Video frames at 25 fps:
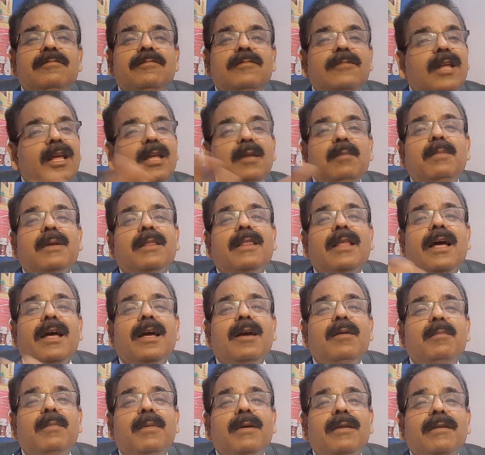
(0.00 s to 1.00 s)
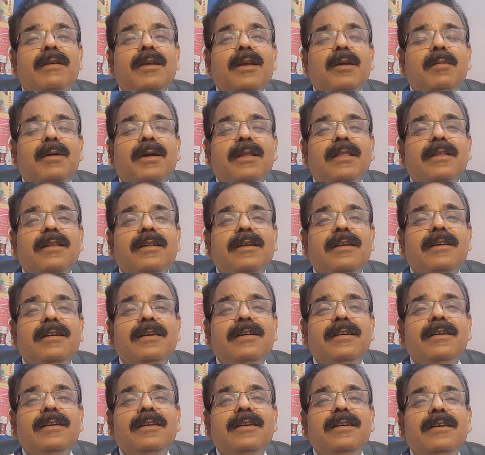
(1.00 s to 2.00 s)
नहीं पता है हमारे ये बारे
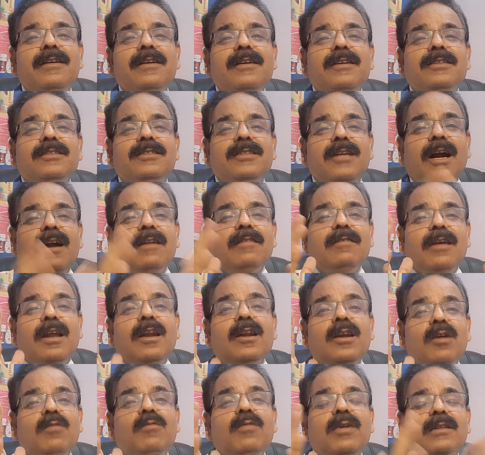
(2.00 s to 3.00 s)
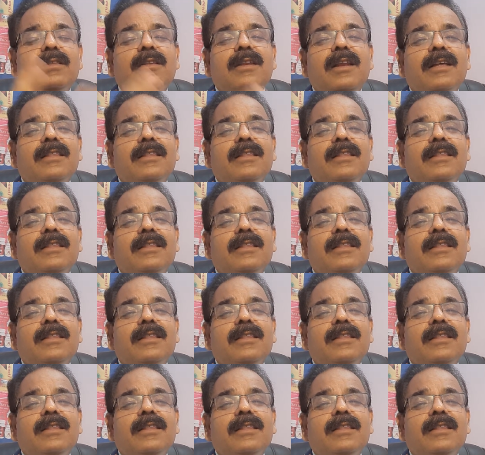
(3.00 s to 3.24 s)
चार साल का वक्त